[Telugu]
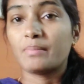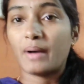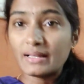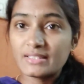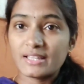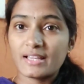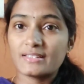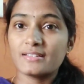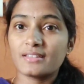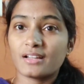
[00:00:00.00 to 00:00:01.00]
బాగా
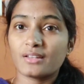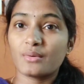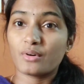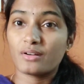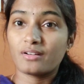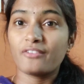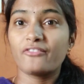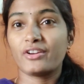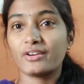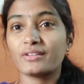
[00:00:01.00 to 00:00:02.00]
చేసిన తర్వాత ఒక్క
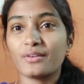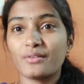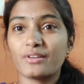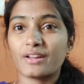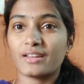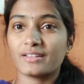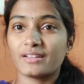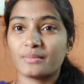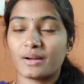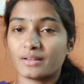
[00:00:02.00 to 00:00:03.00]
వెంట్రుక కూడా
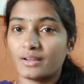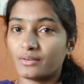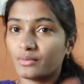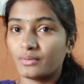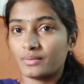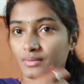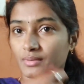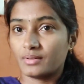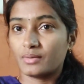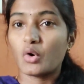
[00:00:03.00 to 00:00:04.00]
రాలేదన్నమాట నేను
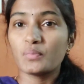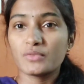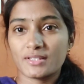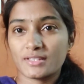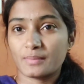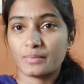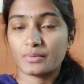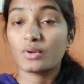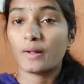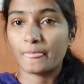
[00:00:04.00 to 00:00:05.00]
కోమ్
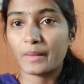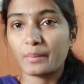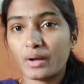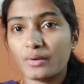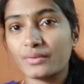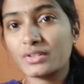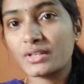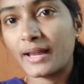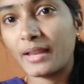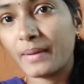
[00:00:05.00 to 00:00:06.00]
చేసేటప్పుడు సో అంత బాగుంది
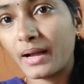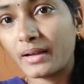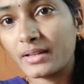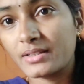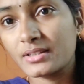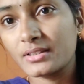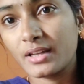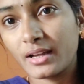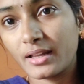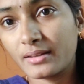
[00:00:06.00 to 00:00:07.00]
చాలా బాగా నచ్చింది
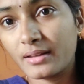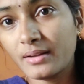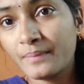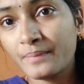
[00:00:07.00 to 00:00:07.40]
నాకైతే